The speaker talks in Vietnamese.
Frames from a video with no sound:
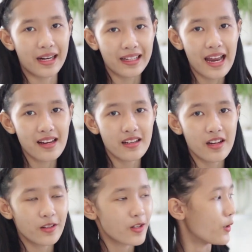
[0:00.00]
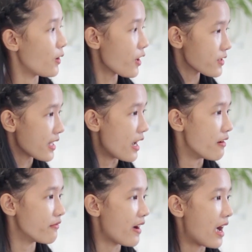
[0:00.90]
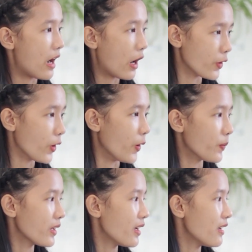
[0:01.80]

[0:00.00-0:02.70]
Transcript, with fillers: bạn khác đều lo sợ và hồi hộp.